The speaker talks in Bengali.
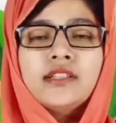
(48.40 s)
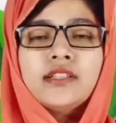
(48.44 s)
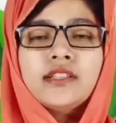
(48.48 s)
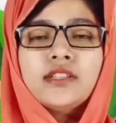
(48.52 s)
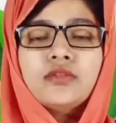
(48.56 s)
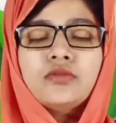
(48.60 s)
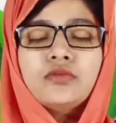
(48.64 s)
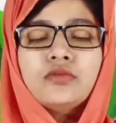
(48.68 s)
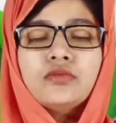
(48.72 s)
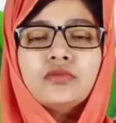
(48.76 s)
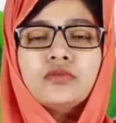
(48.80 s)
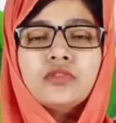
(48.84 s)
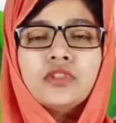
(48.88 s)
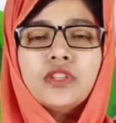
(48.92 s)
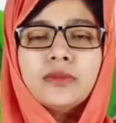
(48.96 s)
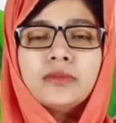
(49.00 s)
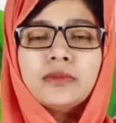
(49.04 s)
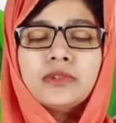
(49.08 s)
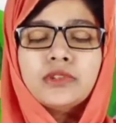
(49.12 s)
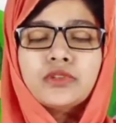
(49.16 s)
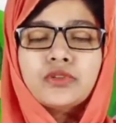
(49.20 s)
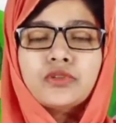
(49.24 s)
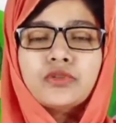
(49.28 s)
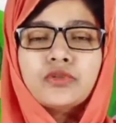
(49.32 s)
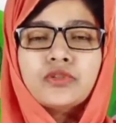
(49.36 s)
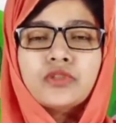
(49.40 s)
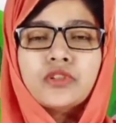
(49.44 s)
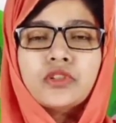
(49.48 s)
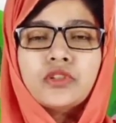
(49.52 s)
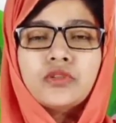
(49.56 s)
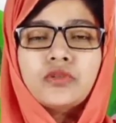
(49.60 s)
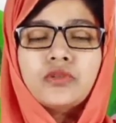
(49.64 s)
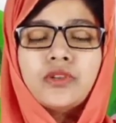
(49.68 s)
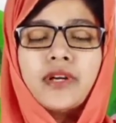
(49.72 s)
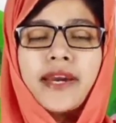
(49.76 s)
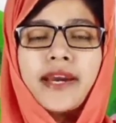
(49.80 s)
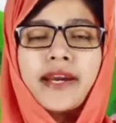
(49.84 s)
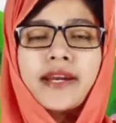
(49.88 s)
যে গুনগুন এবং
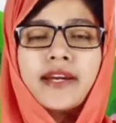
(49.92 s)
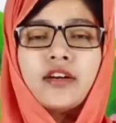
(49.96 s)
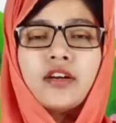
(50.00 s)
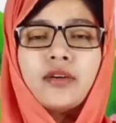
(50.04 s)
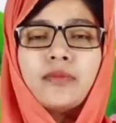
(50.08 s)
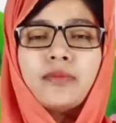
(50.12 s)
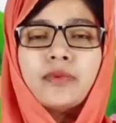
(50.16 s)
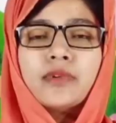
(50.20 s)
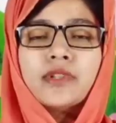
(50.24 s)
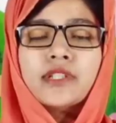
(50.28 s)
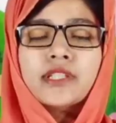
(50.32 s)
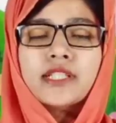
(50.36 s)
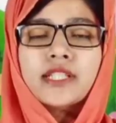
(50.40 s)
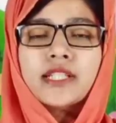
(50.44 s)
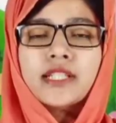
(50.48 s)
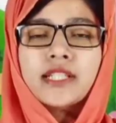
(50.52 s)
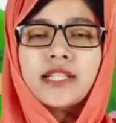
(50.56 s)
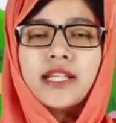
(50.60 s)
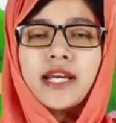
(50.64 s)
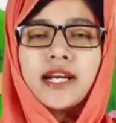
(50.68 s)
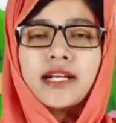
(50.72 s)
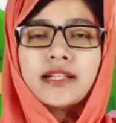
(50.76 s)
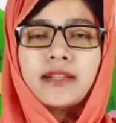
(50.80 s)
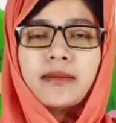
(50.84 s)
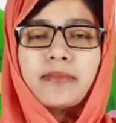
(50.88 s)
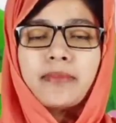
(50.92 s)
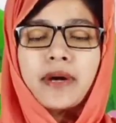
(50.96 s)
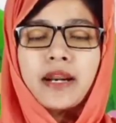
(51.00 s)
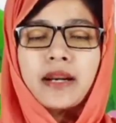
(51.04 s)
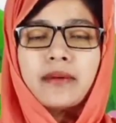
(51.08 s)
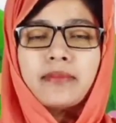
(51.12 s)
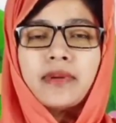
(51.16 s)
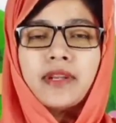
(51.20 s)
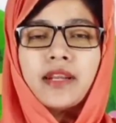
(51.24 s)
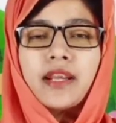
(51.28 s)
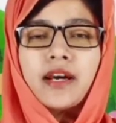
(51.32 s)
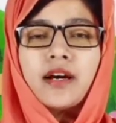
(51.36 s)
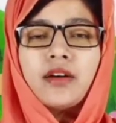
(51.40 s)
সৌজন্য একে অপরের সাথে থাকতে
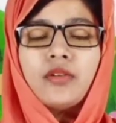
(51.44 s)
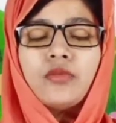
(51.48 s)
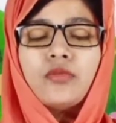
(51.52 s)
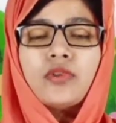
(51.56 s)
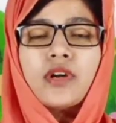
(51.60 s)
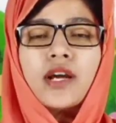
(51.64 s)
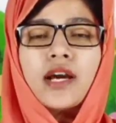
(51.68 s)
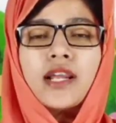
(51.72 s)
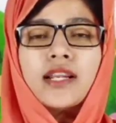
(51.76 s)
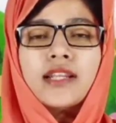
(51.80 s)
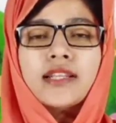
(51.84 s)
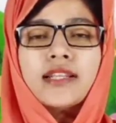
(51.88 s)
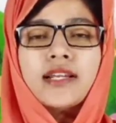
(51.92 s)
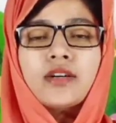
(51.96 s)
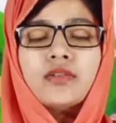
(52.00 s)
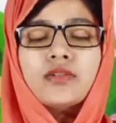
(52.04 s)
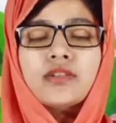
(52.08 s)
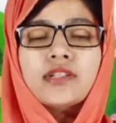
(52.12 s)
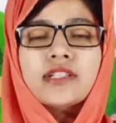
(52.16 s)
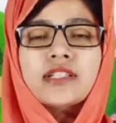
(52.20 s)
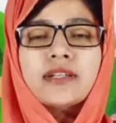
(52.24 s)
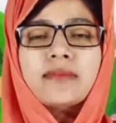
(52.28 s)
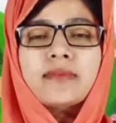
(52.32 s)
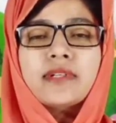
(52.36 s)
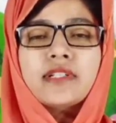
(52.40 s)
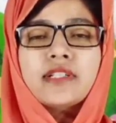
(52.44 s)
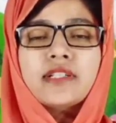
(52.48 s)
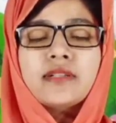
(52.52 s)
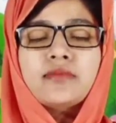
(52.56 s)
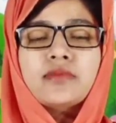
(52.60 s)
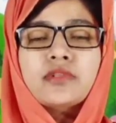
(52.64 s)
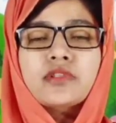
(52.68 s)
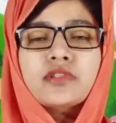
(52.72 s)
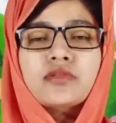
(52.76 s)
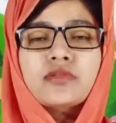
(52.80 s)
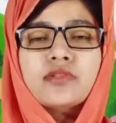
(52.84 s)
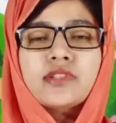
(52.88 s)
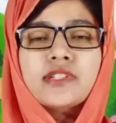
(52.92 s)
পারবে না ওরা আলাদা হয়ে যাবে
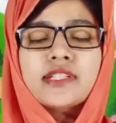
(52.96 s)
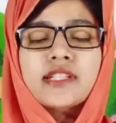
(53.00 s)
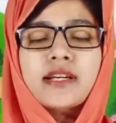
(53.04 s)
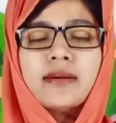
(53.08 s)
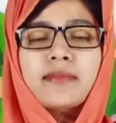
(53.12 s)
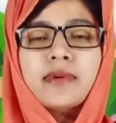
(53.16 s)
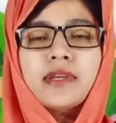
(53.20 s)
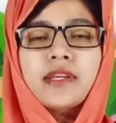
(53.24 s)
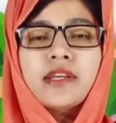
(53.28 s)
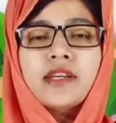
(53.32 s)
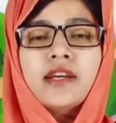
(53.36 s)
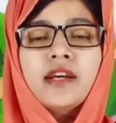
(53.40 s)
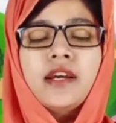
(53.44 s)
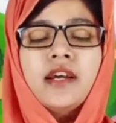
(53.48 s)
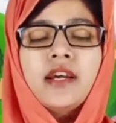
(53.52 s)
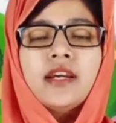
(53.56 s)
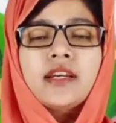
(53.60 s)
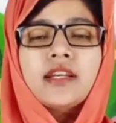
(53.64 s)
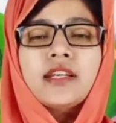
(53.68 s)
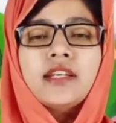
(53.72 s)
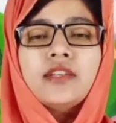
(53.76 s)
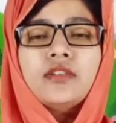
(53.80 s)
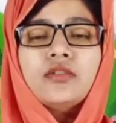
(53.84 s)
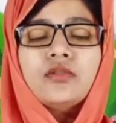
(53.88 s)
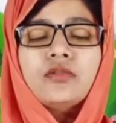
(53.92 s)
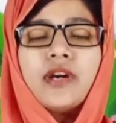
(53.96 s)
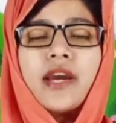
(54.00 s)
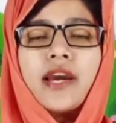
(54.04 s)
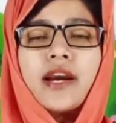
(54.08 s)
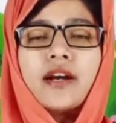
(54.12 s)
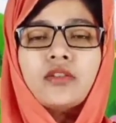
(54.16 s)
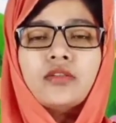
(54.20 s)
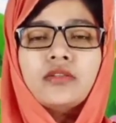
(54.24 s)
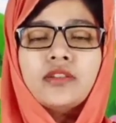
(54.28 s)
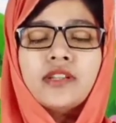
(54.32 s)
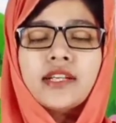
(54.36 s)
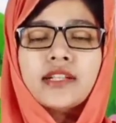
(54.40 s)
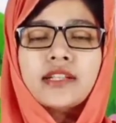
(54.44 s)
ডিভোর্স হয়ে যাবে কিন্তু
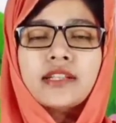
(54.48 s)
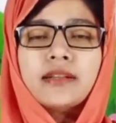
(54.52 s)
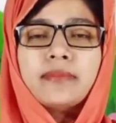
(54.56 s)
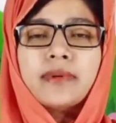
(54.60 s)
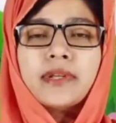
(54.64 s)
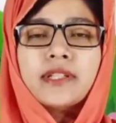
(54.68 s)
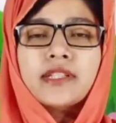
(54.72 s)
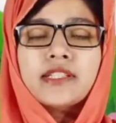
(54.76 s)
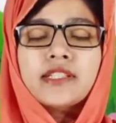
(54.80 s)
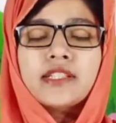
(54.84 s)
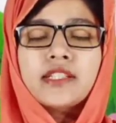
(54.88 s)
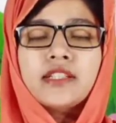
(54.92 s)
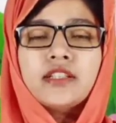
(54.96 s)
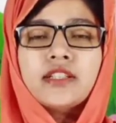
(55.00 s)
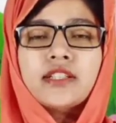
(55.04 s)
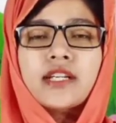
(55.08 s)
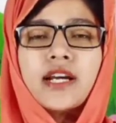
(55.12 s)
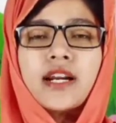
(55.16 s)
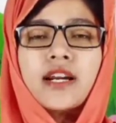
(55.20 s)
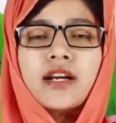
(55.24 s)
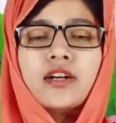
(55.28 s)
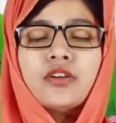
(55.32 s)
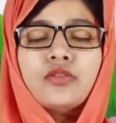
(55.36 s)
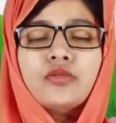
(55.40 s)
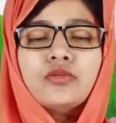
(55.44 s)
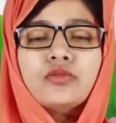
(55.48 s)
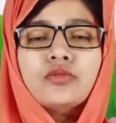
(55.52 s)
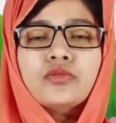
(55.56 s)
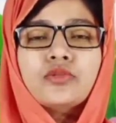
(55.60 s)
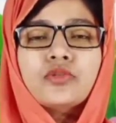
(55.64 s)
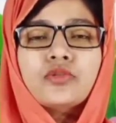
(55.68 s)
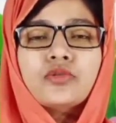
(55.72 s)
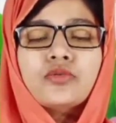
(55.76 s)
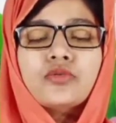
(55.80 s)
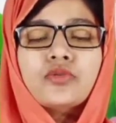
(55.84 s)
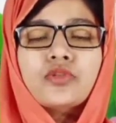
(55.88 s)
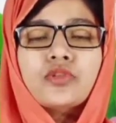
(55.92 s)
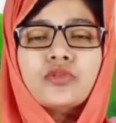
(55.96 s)
এখন দেখতে পাচ্ছি সারাক্ষণ
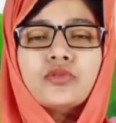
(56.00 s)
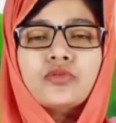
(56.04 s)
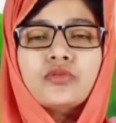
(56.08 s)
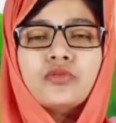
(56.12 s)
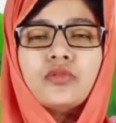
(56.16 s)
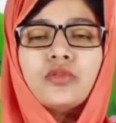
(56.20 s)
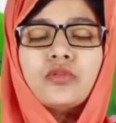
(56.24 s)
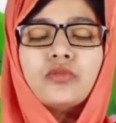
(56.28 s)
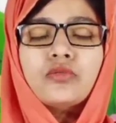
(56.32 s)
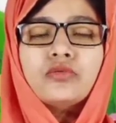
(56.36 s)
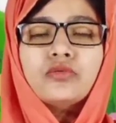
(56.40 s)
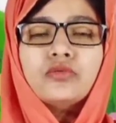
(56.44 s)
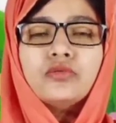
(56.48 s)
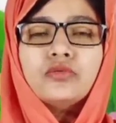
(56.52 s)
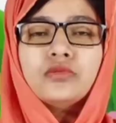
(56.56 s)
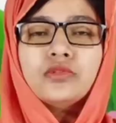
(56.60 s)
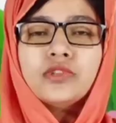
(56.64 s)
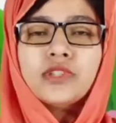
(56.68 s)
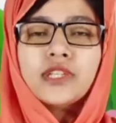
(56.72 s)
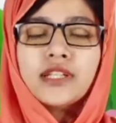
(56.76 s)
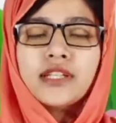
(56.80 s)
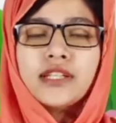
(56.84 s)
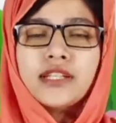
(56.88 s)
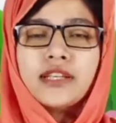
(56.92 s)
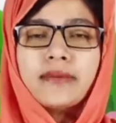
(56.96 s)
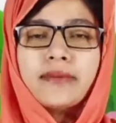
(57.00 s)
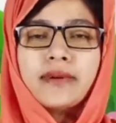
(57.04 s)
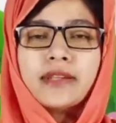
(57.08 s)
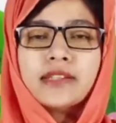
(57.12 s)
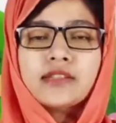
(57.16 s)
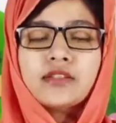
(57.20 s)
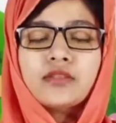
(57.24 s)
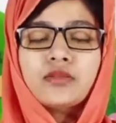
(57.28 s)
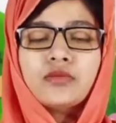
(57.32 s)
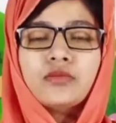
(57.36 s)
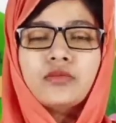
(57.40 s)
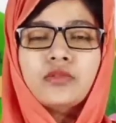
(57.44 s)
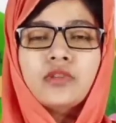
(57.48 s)
সৌজন্য গুনগুনকে নিয়ে
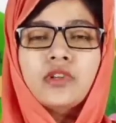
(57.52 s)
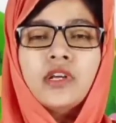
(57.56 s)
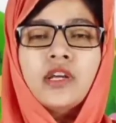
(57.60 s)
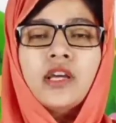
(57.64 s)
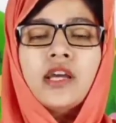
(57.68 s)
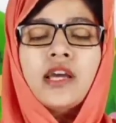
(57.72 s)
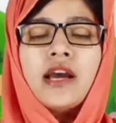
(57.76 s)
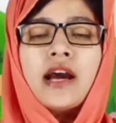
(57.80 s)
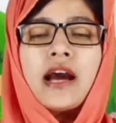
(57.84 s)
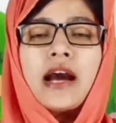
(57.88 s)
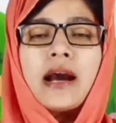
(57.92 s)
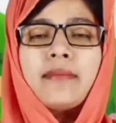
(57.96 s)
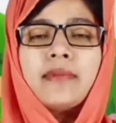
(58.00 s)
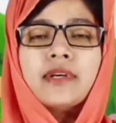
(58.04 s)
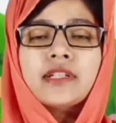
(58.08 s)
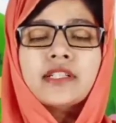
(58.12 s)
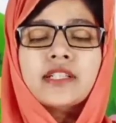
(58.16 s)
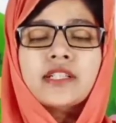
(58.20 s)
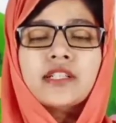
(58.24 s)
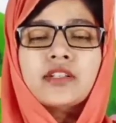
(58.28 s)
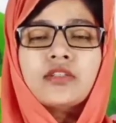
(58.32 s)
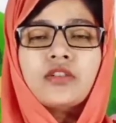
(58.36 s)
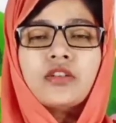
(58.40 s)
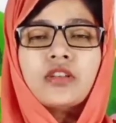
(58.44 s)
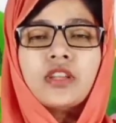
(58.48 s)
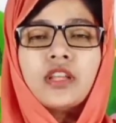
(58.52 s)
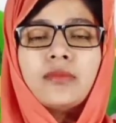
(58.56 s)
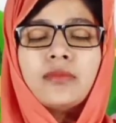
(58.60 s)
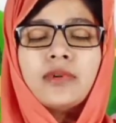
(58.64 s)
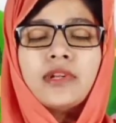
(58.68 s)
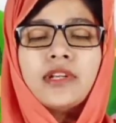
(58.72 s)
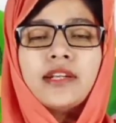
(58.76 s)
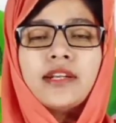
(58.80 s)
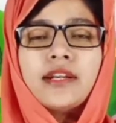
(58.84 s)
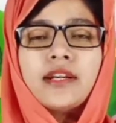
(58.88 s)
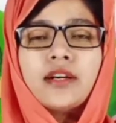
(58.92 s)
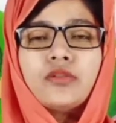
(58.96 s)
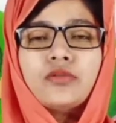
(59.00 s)
ব্যস্ত আমার সাথে কথা
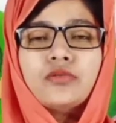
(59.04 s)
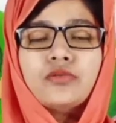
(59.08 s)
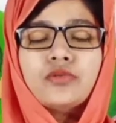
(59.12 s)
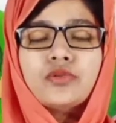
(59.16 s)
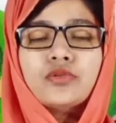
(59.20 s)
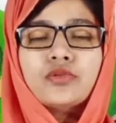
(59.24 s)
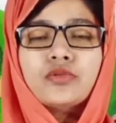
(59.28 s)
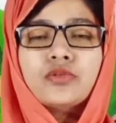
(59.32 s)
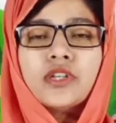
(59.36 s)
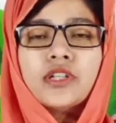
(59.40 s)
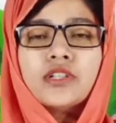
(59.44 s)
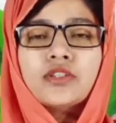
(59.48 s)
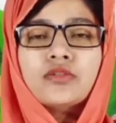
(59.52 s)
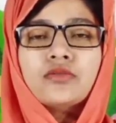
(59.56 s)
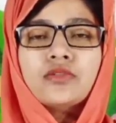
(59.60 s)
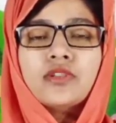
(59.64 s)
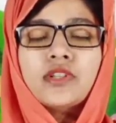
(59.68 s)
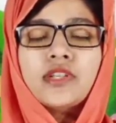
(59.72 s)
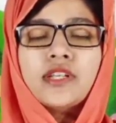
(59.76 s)
বলে না কোনো যোগাযোগ